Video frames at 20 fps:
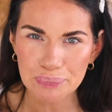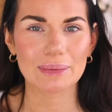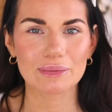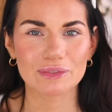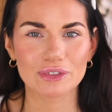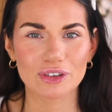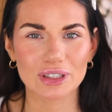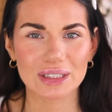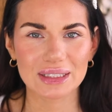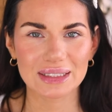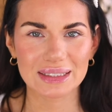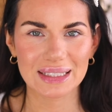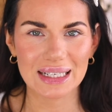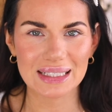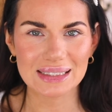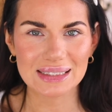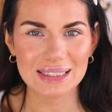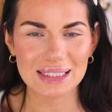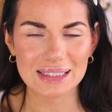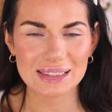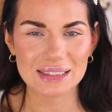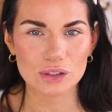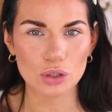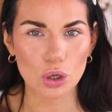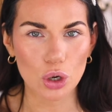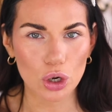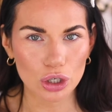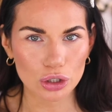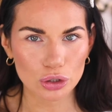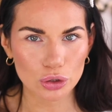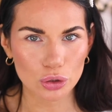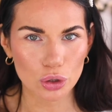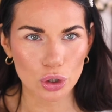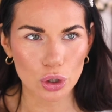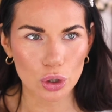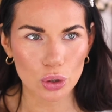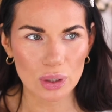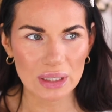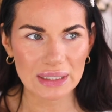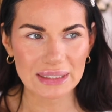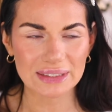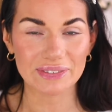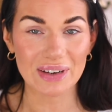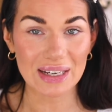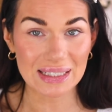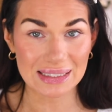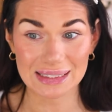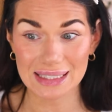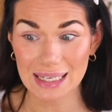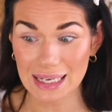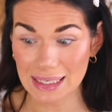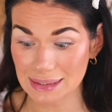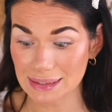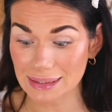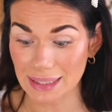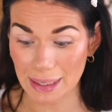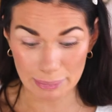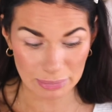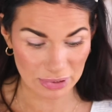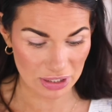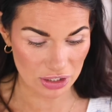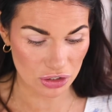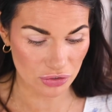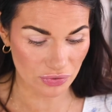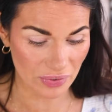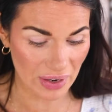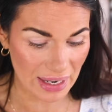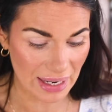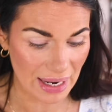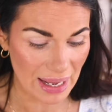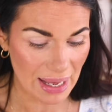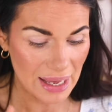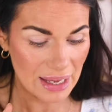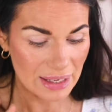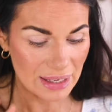Eben wirklich einen ganz, ganz tollen Glow. Ich war sehr skeptisch, weil